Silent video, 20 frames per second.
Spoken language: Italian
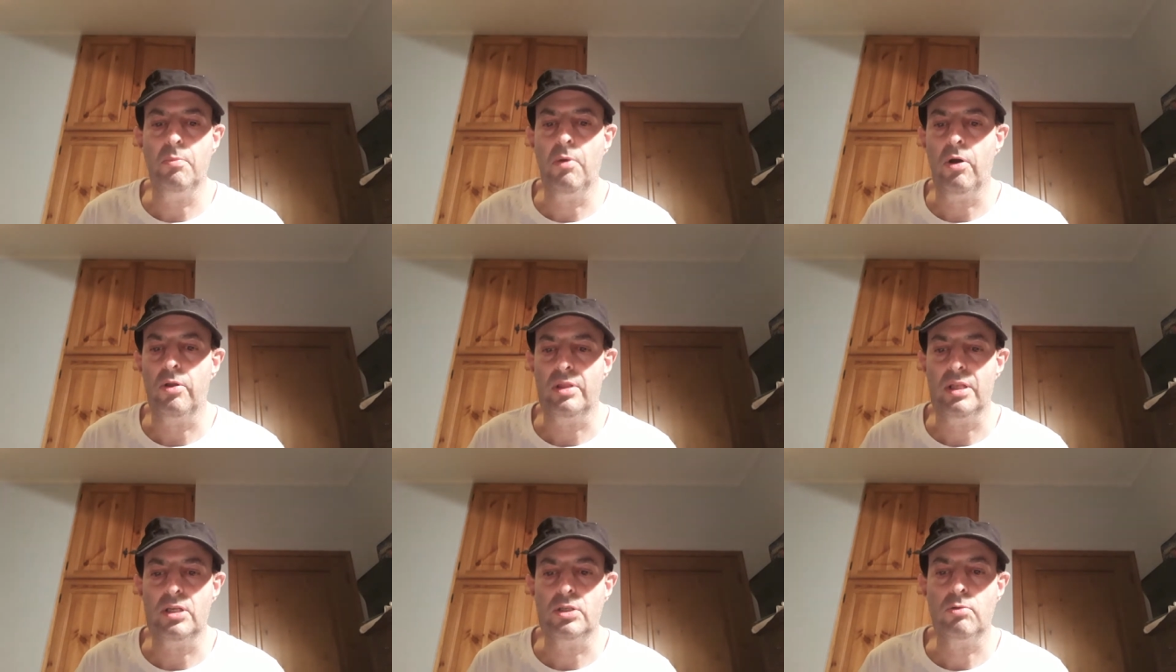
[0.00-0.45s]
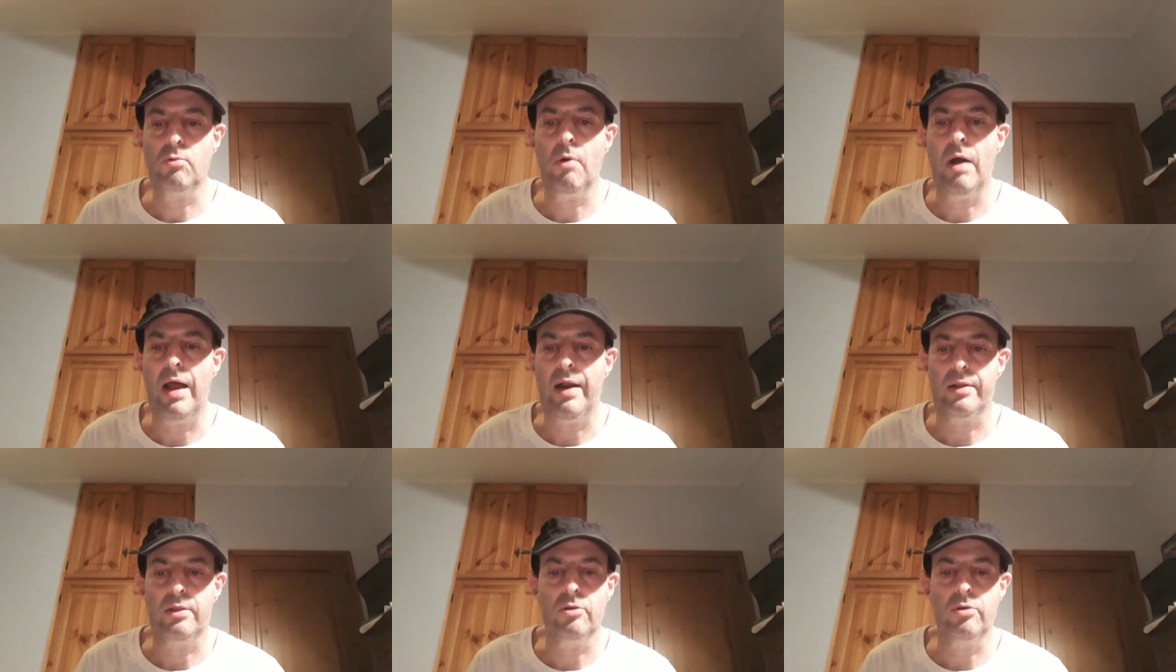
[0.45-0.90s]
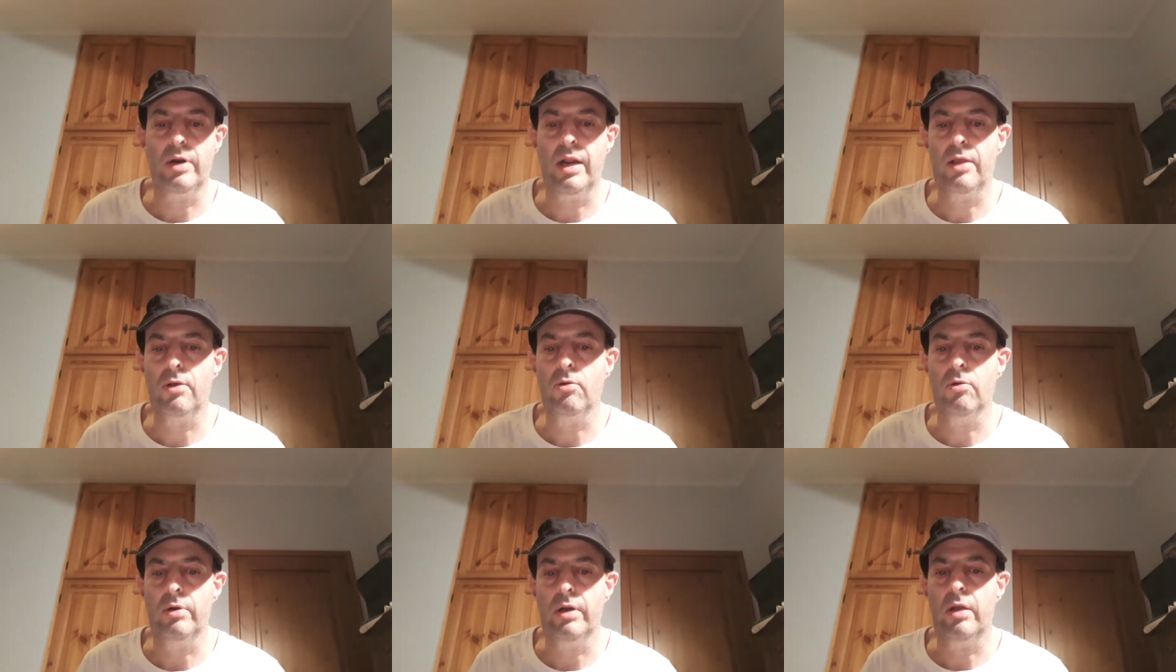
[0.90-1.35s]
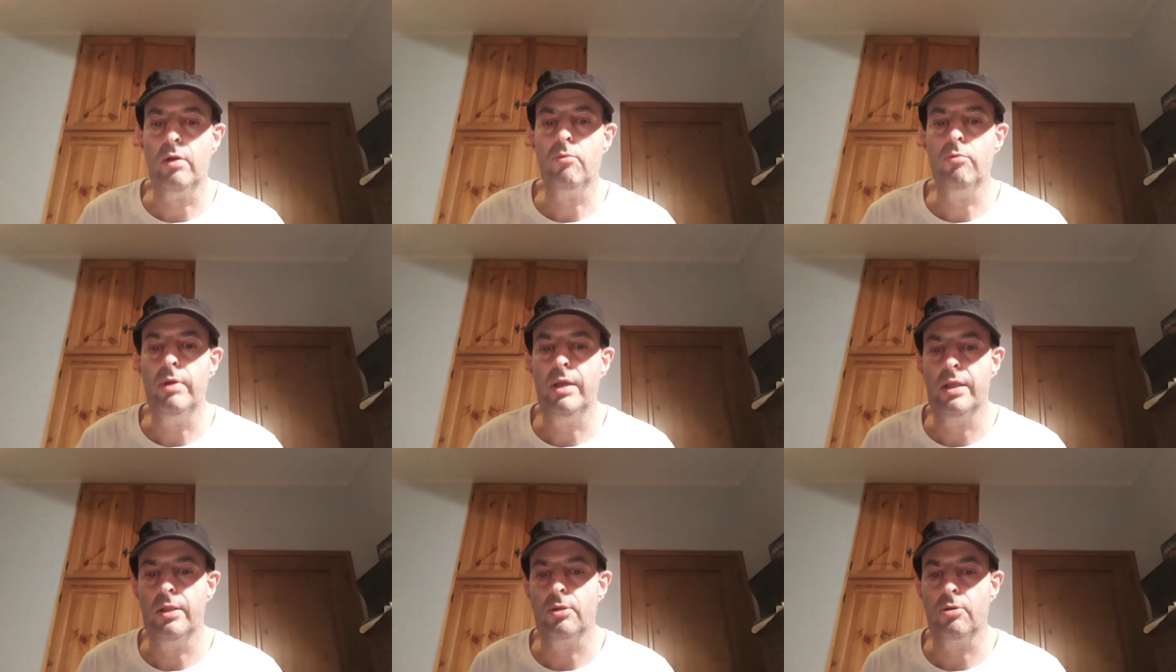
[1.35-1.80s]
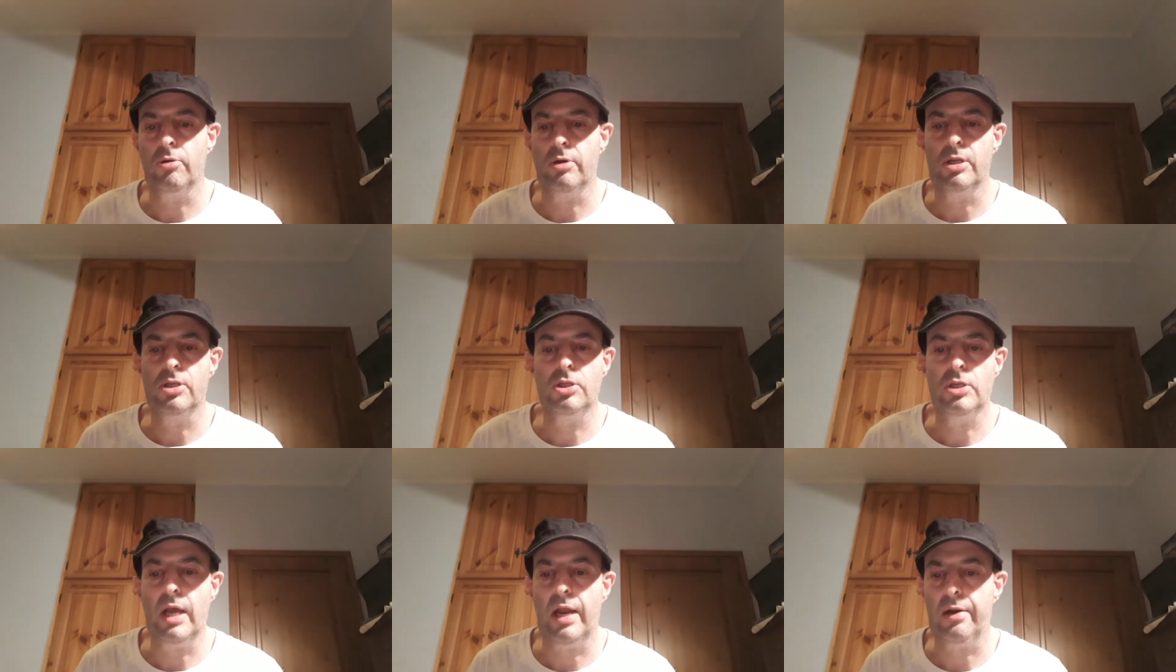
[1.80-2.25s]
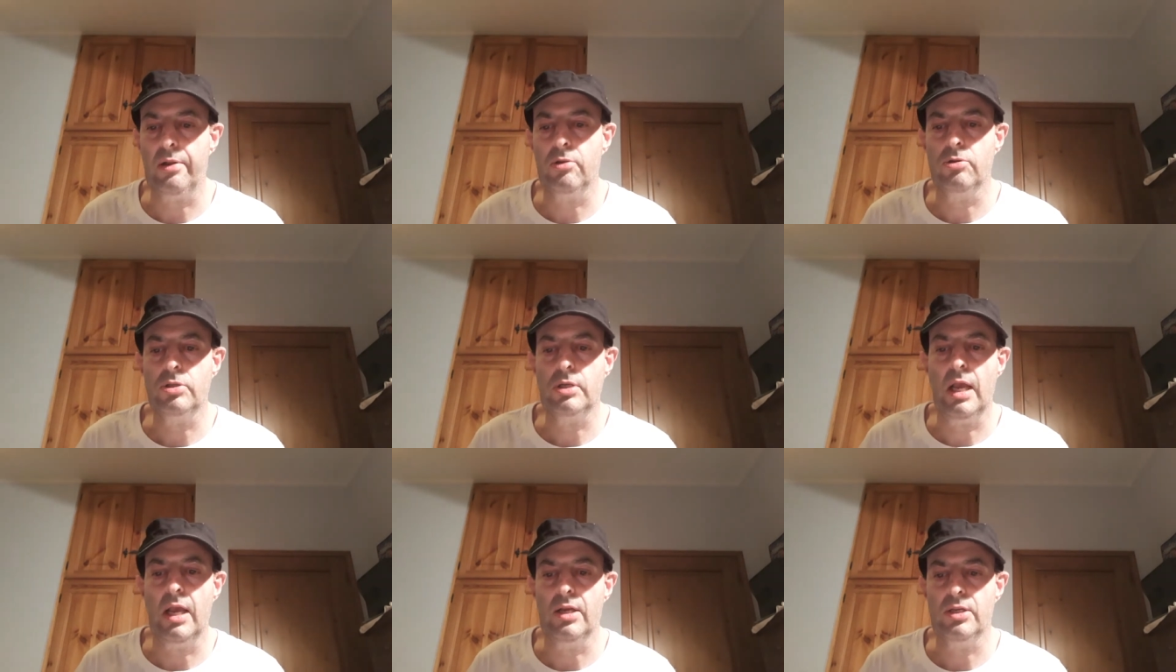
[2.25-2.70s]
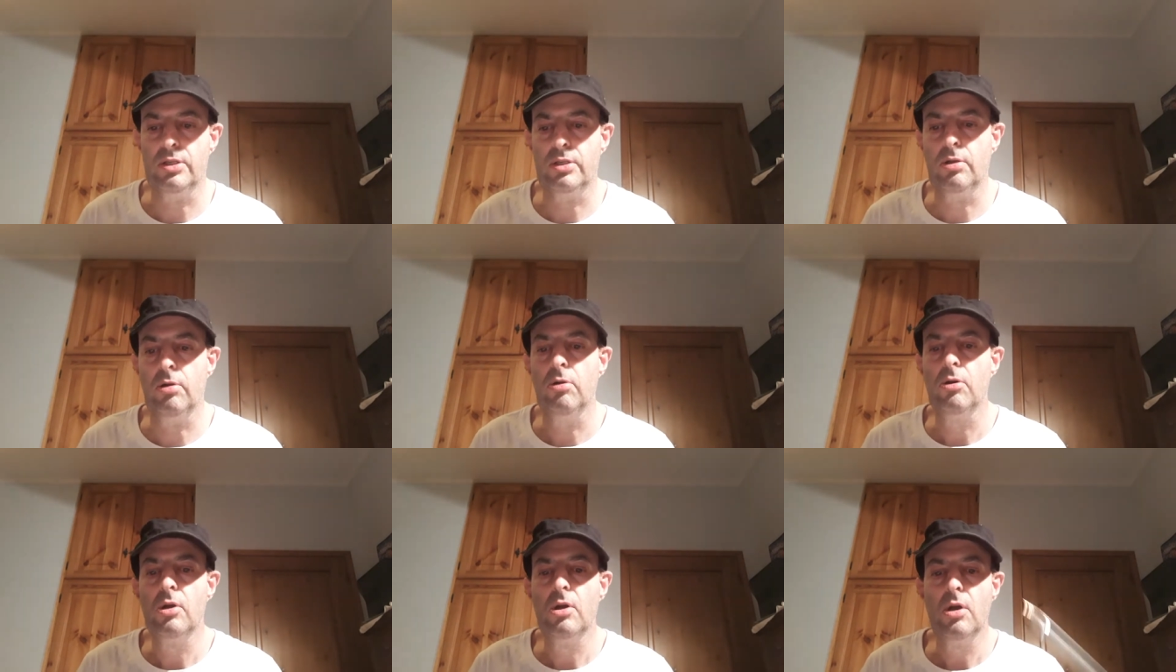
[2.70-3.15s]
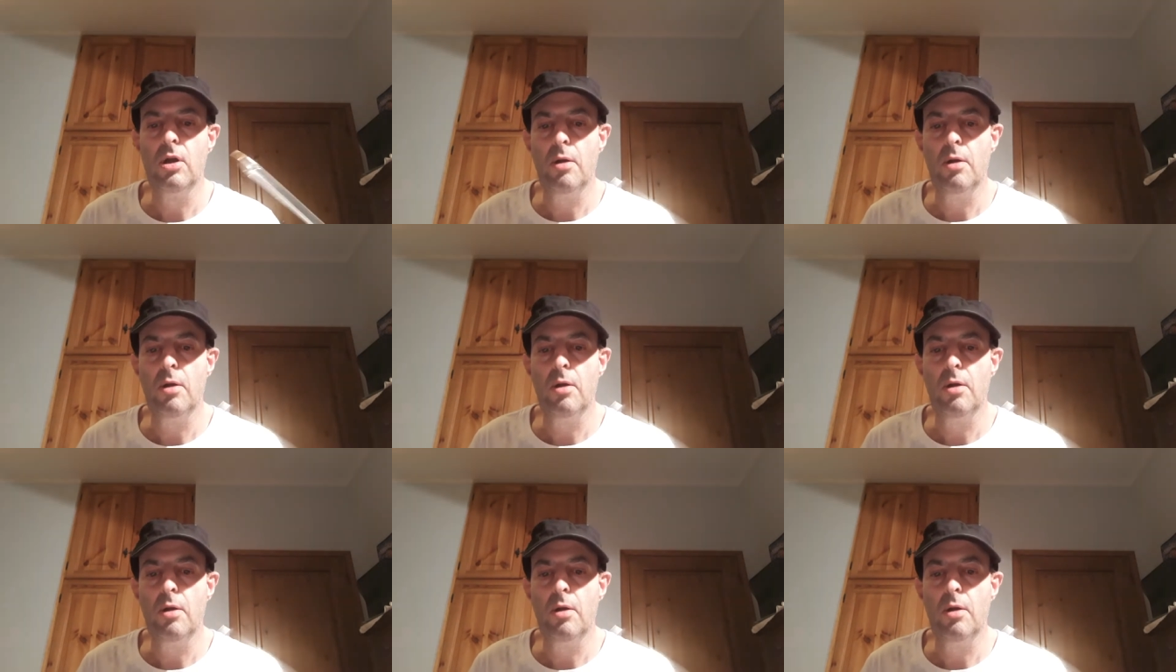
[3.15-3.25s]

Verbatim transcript: Bottas quarto, Raikkonen quinto, Ricciardo sesto,